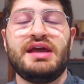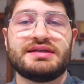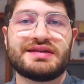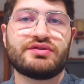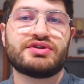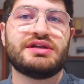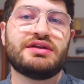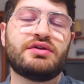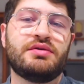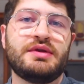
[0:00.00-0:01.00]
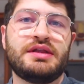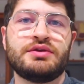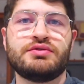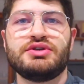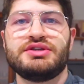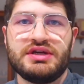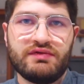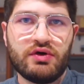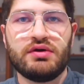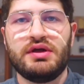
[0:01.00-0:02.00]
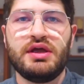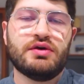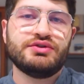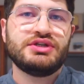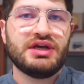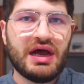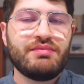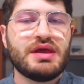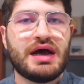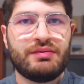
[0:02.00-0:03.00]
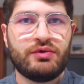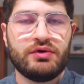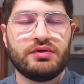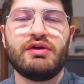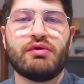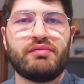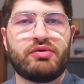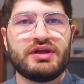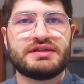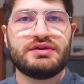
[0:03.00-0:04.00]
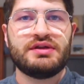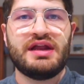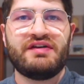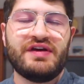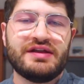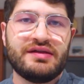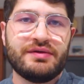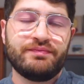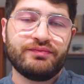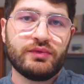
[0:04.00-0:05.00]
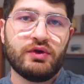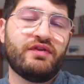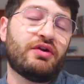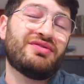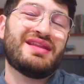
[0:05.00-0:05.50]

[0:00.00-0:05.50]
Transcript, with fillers: era stato saltato nel meeting successivo e oggi abbiamo le nuove proiezioni della Fed ovvero